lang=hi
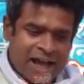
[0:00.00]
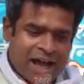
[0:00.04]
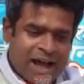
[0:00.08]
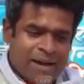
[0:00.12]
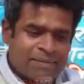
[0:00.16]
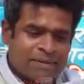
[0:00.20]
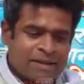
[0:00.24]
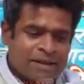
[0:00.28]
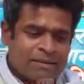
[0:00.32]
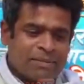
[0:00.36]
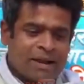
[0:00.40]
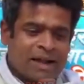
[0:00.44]

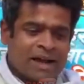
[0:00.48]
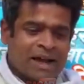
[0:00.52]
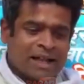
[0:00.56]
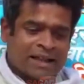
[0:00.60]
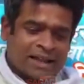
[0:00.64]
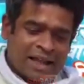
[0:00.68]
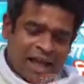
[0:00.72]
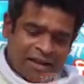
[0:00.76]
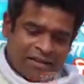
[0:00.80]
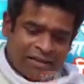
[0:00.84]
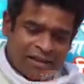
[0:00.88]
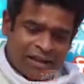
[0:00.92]
आप सब
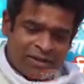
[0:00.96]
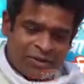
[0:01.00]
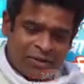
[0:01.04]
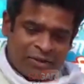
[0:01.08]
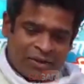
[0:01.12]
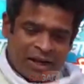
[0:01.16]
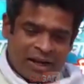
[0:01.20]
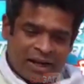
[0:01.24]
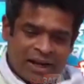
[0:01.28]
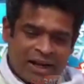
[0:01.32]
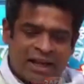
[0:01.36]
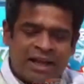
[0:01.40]
लगातार
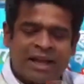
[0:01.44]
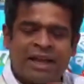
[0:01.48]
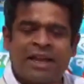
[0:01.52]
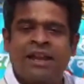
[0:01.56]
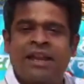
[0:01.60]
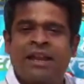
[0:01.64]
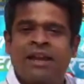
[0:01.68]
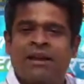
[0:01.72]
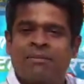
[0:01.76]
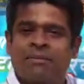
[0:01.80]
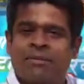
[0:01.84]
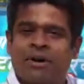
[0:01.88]
सहयोग कर रहे हैं
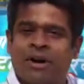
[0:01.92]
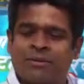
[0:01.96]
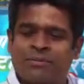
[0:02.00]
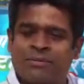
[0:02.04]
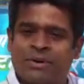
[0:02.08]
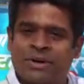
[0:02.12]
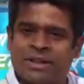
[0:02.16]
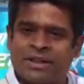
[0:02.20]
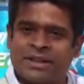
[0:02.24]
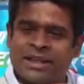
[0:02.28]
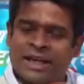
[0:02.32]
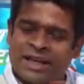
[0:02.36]
बहुत
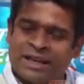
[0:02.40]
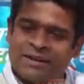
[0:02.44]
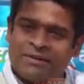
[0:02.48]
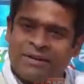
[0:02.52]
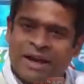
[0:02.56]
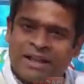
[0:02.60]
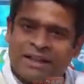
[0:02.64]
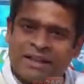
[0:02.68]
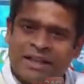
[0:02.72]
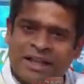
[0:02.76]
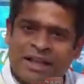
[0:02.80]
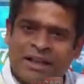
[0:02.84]
बहुत
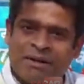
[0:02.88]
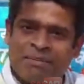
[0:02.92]
धन्यवाद